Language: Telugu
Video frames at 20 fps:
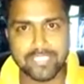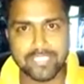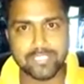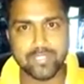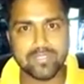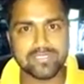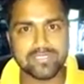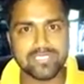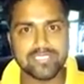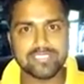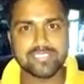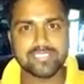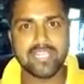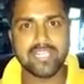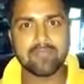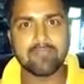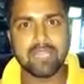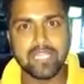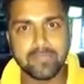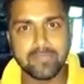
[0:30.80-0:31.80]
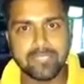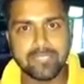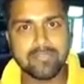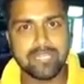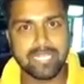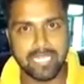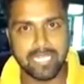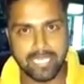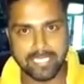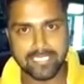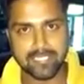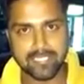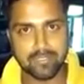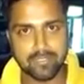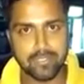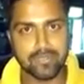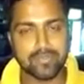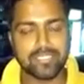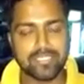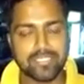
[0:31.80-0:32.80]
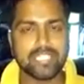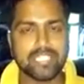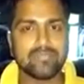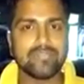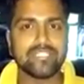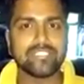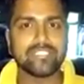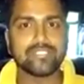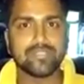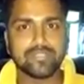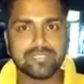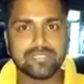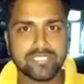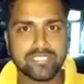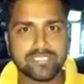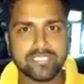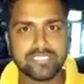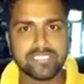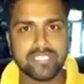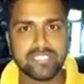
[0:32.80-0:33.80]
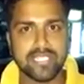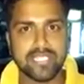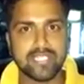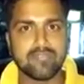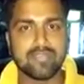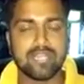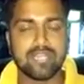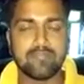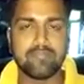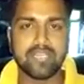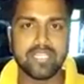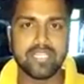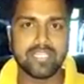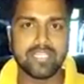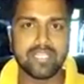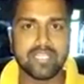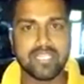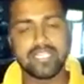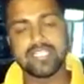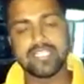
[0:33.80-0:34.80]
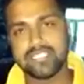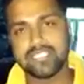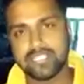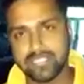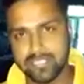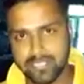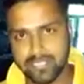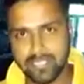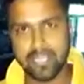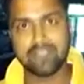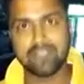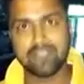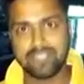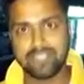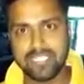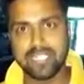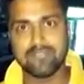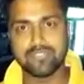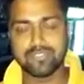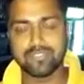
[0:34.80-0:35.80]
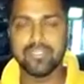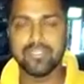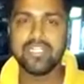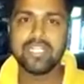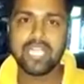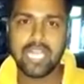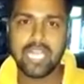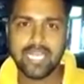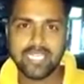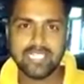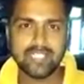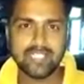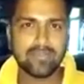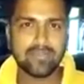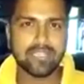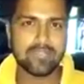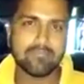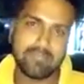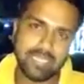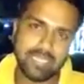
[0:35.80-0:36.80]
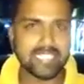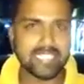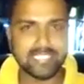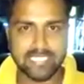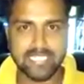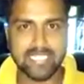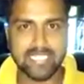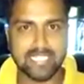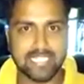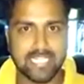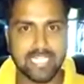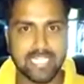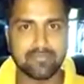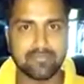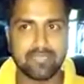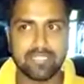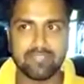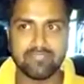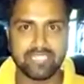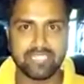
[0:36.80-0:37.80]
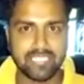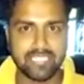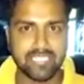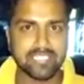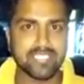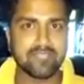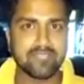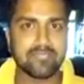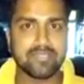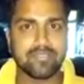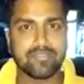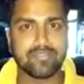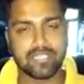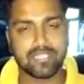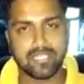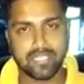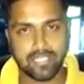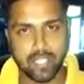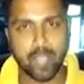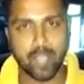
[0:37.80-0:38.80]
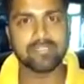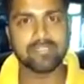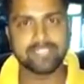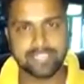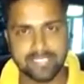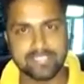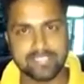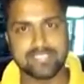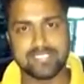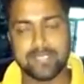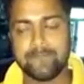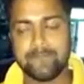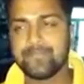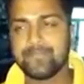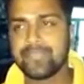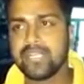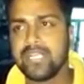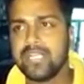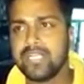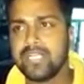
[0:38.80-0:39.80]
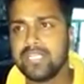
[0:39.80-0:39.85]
ఎటువంటి జోక్స్ వేస్తే అమ్మాయిల మీద వాళ్ళు హర్ట్ అవ్వరు ఎటువంటి జోక్స్ వేస్తే జనరలీ ఒక అమ్మాయి హర్ట్ ఫీల్ అవ్వదు అనేది ఒక మనకి తెలియాలి అది మన విజ్ఞత మన యొక్క కామన్ సెన్స్